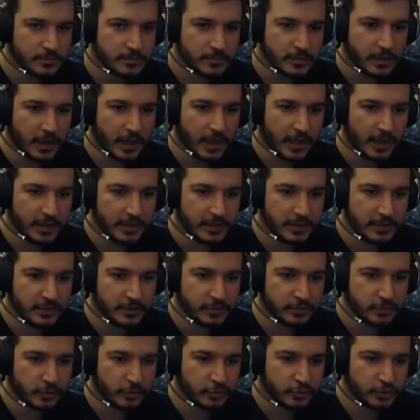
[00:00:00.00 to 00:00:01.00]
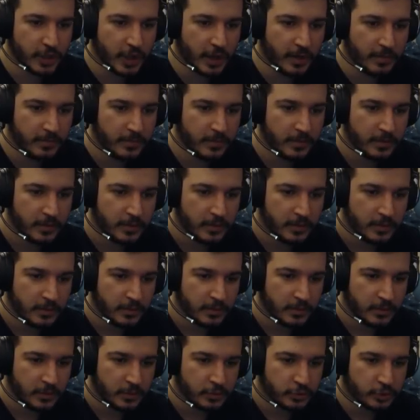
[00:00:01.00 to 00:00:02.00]
Nice hocam.
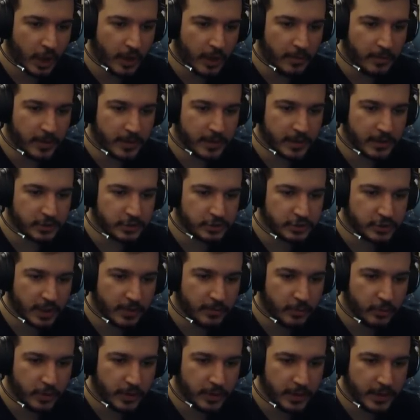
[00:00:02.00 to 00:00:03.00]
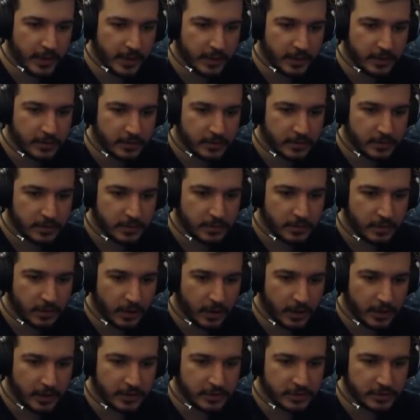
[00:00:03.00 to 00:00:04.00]
Tam aranıza böyle
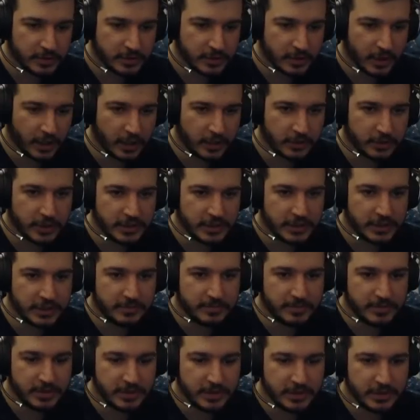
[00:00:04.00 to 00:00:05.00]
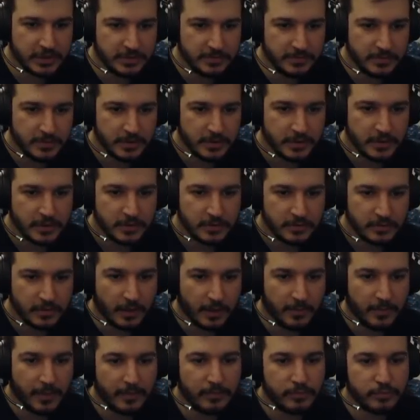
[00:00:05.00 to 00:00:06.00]
Aranıza kara kedi gibi gireyim.
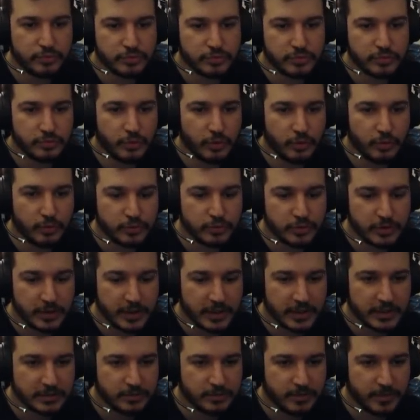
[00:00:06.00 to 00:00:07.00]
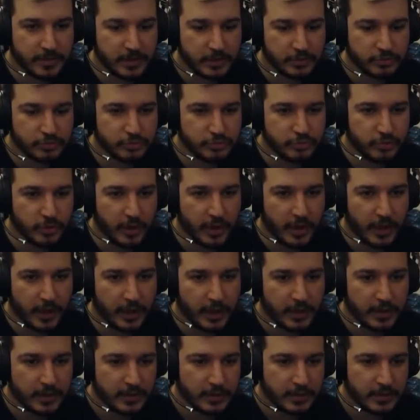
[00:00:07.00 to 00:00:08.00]
Lan ben burada o burada nasıl bana tutuyor ya.
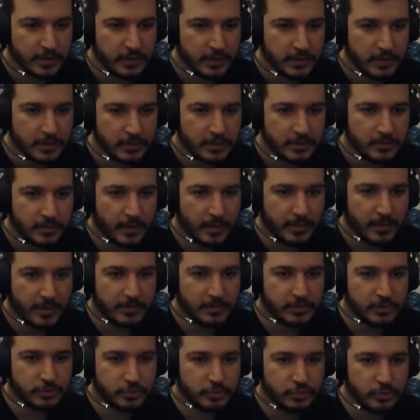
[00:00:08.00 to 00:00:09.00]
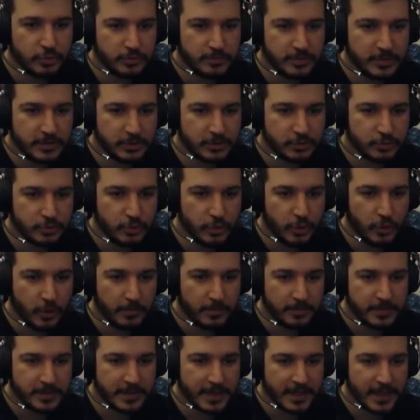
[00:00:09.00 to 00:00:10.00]
Ama bir Q bir Q
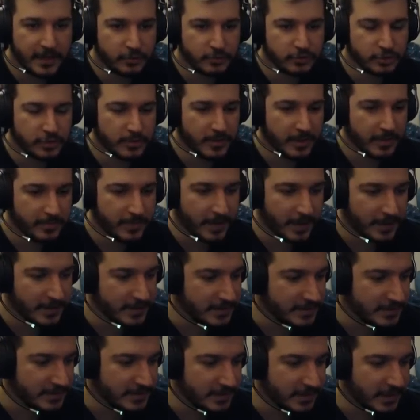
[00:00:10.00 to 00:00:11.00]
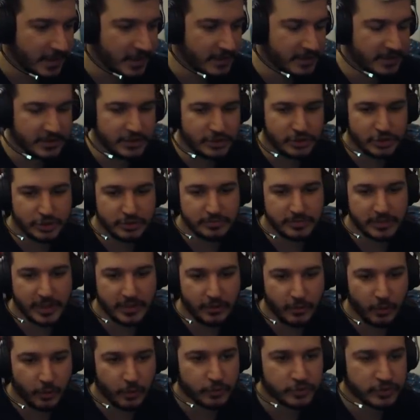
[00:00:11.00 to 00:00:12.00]
bir E o zaman bendesin. Caitlyn'cim sen
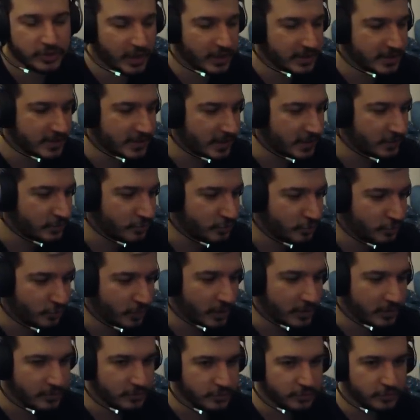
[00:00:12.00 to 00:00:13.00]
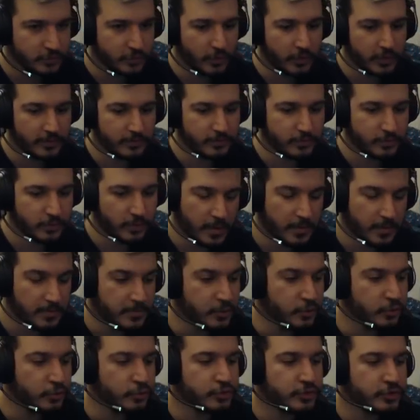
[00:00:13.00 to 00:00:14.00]
okşarsın acı şu an. Sonra brom. Bir
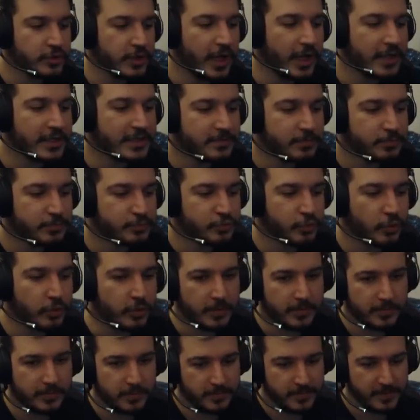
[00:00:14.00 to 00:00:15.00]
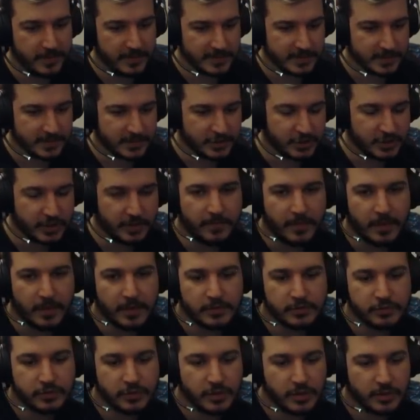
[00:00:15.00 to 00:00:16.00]
ulti daha atıp sonra bir base atacağım ben.
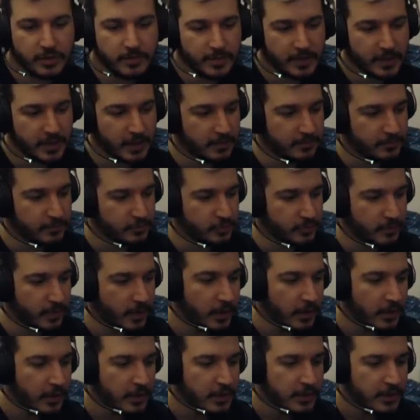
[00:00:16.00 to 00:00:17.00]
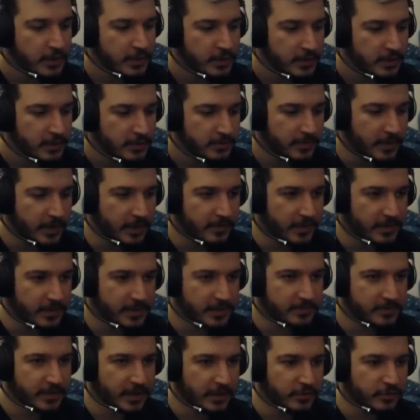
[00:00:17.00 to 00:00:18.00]
Sonra bakalım durumu. Benim
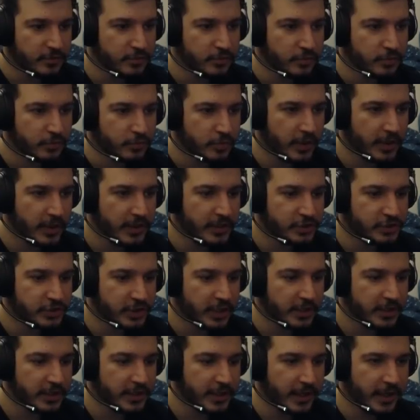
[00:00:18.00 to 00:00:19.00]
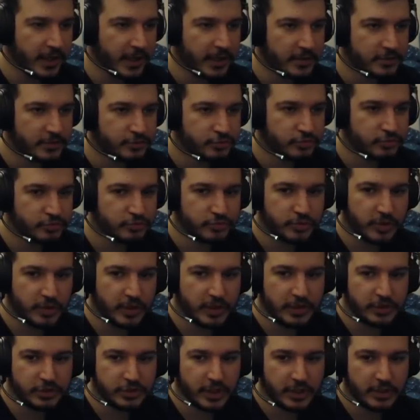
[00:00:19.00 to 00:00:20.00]
adam geliyor. Kulenin canı ne?
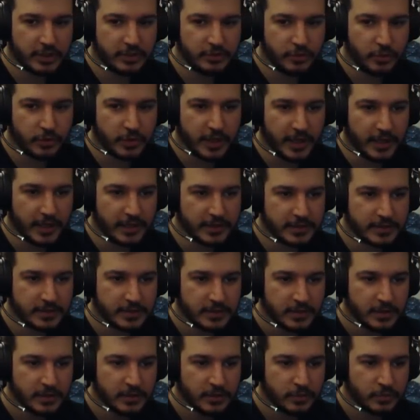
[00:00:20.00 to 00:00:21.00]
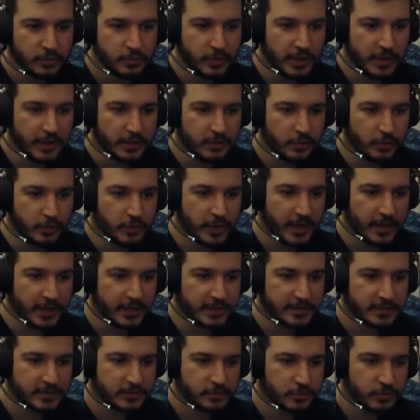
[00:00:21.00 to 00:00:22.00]
Kulenin canını yok et. Kuleyi yok
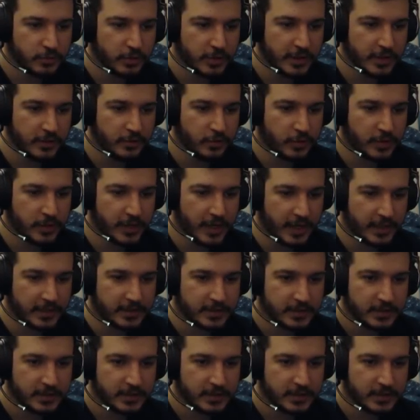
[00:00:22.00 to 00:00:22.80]
et. Kuleyi yok et.